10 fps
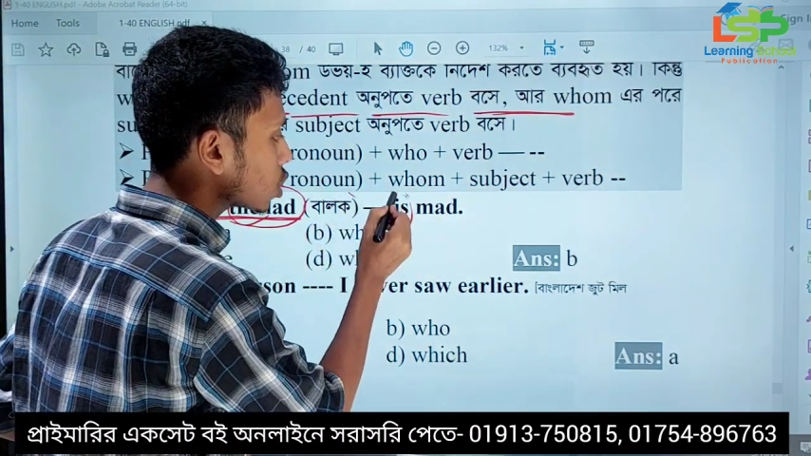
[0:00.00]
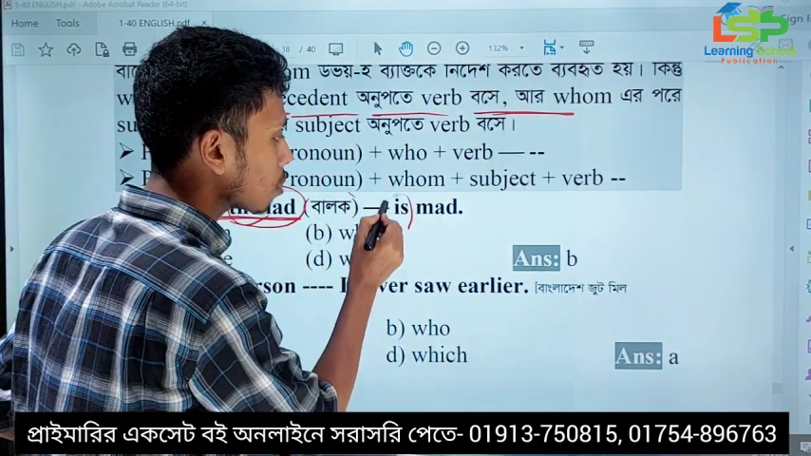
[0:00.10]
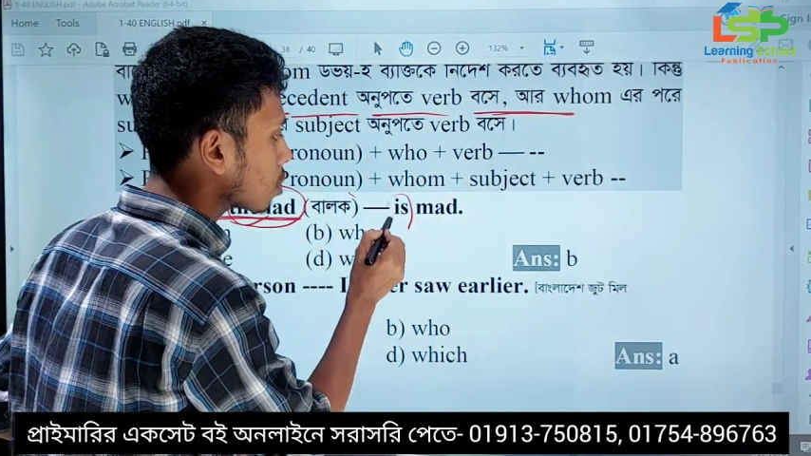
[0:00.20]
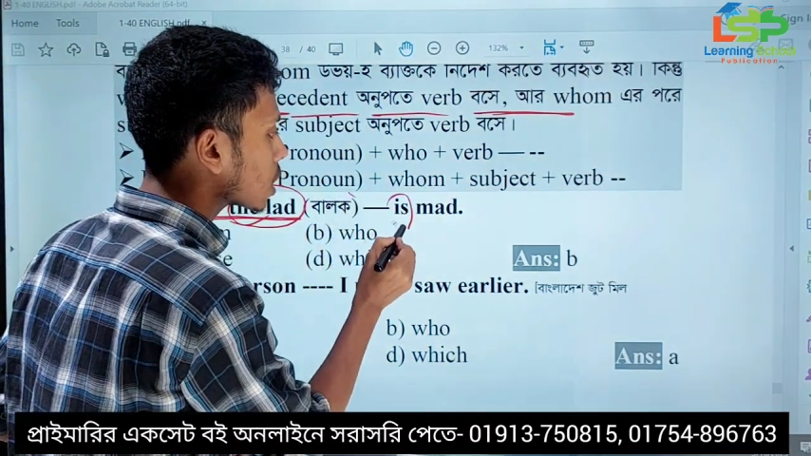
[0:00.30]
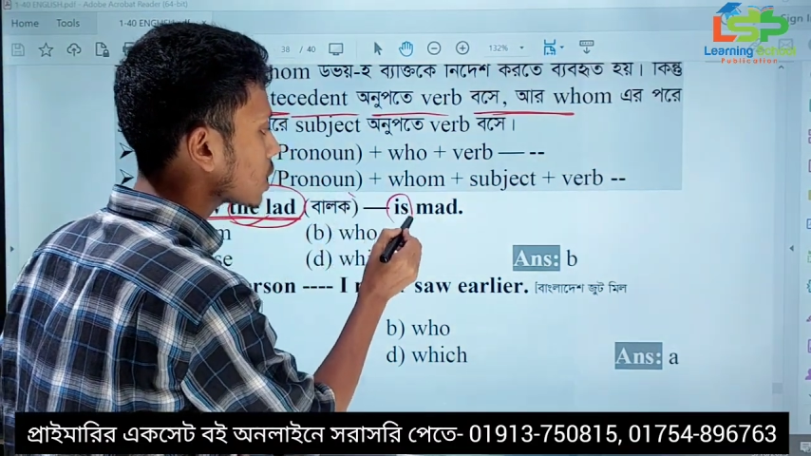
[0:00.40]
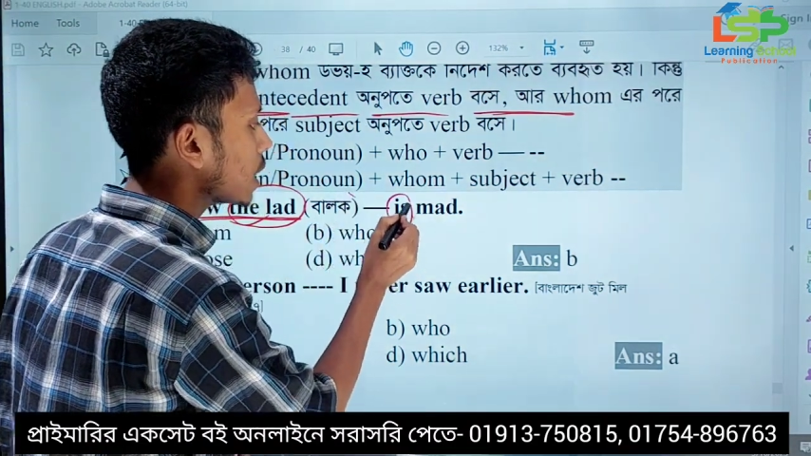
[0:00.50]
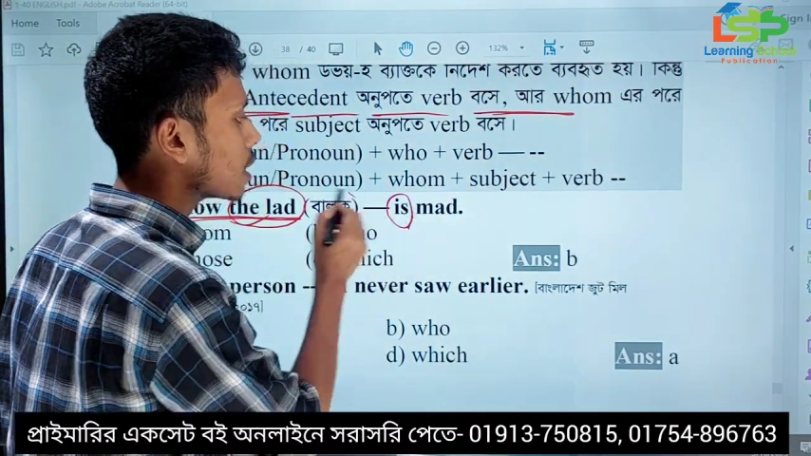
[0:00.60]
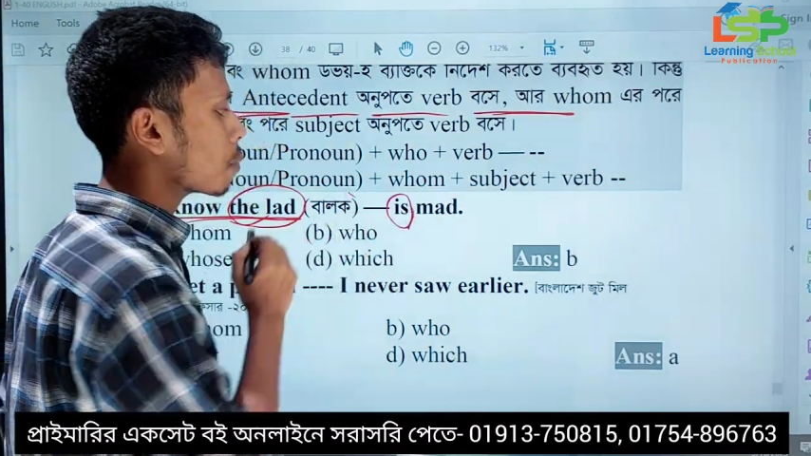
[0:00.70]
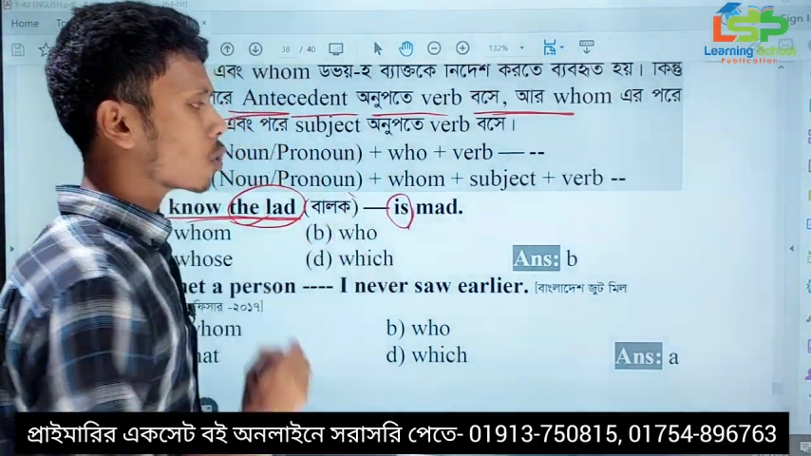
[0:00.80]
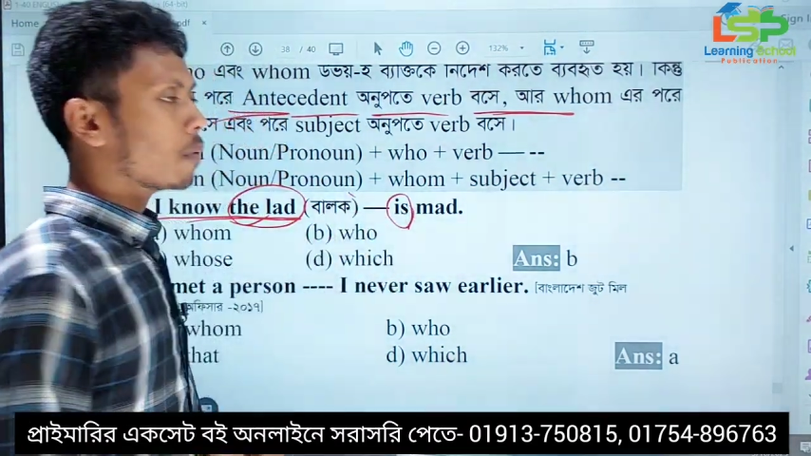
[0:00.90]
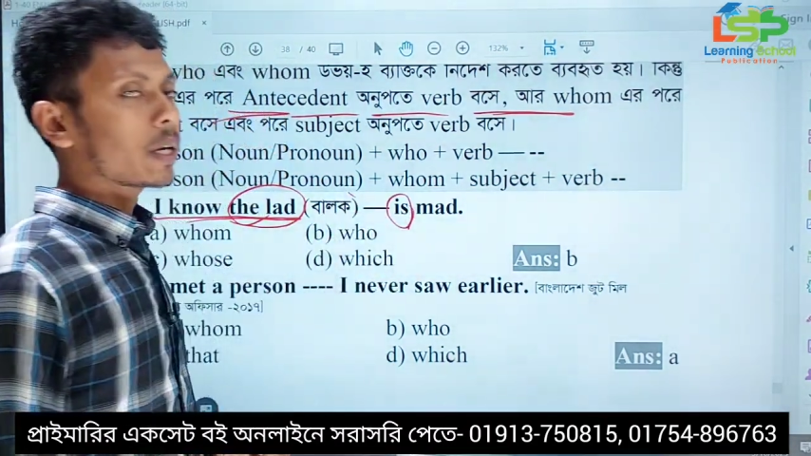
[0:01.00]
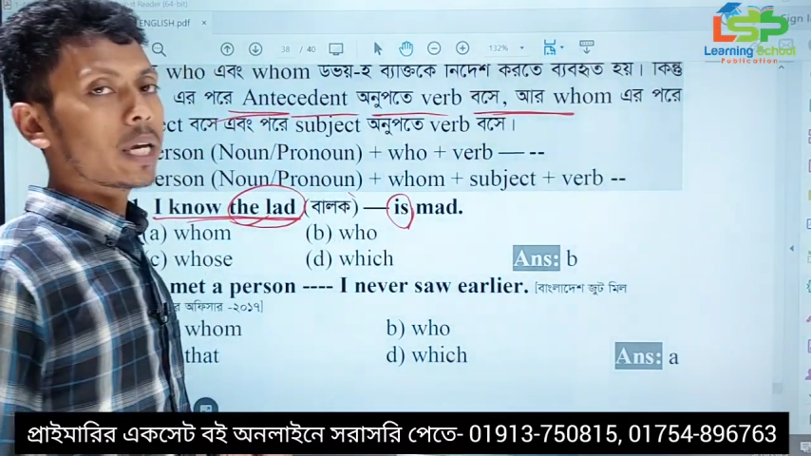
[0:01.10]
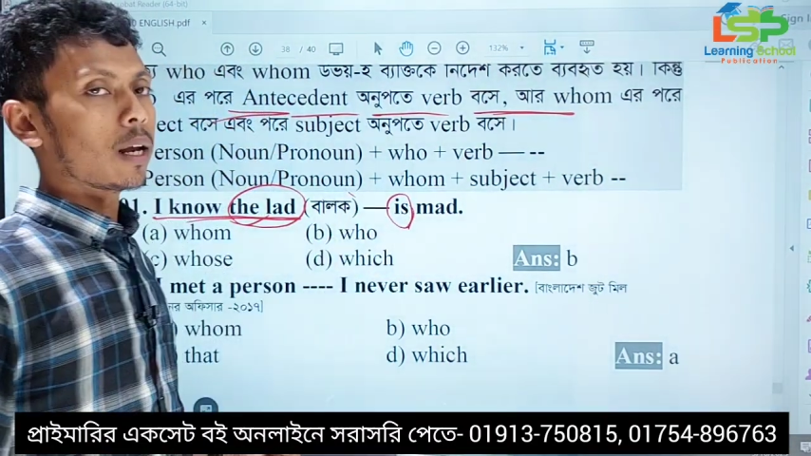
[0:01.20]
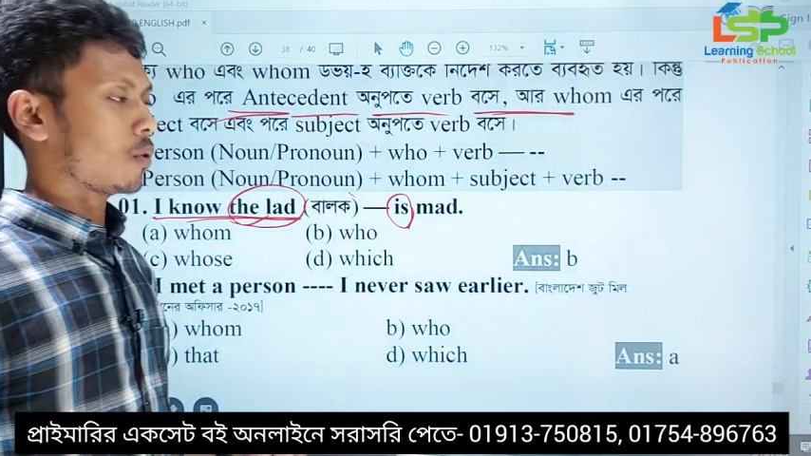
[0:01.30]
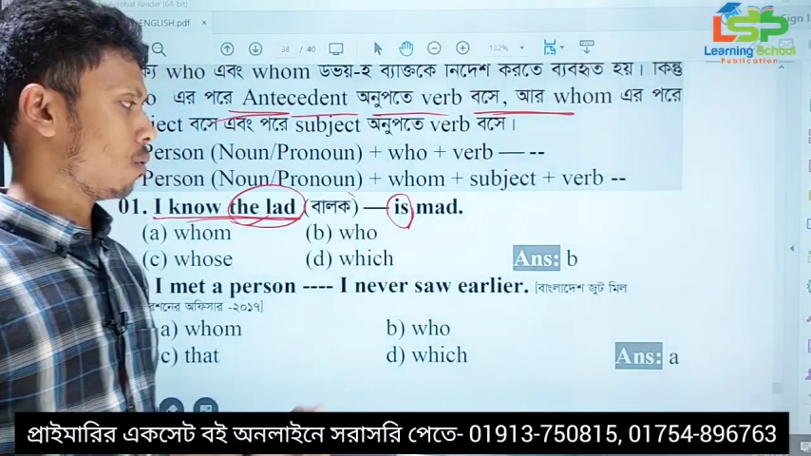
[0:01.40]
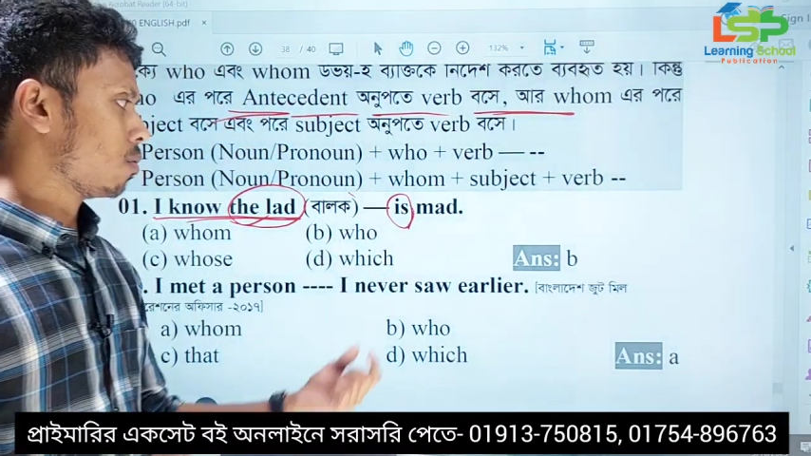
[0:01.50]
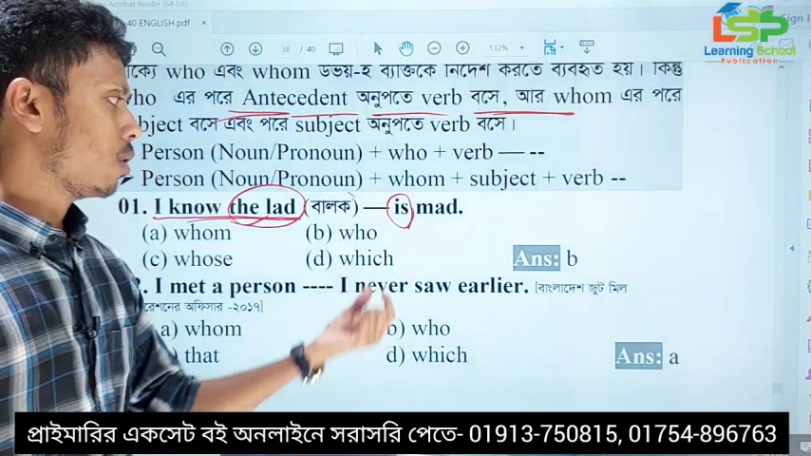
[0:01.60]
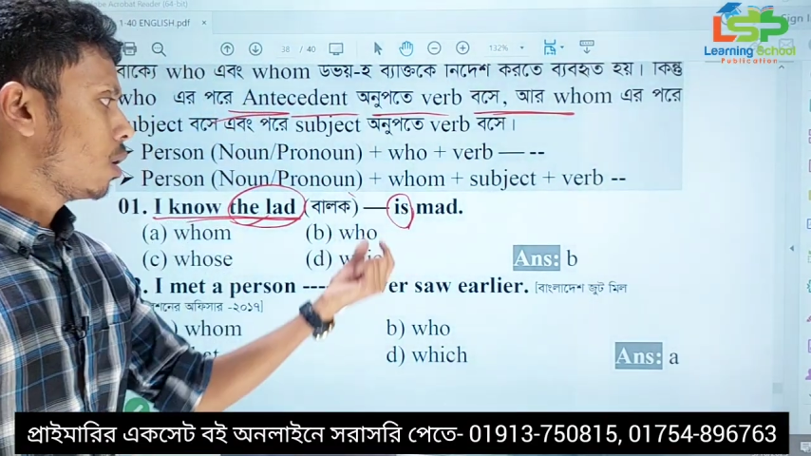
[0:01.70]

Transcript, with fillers: শব্দটা আছে এটা প্রথমে খেয়াল করব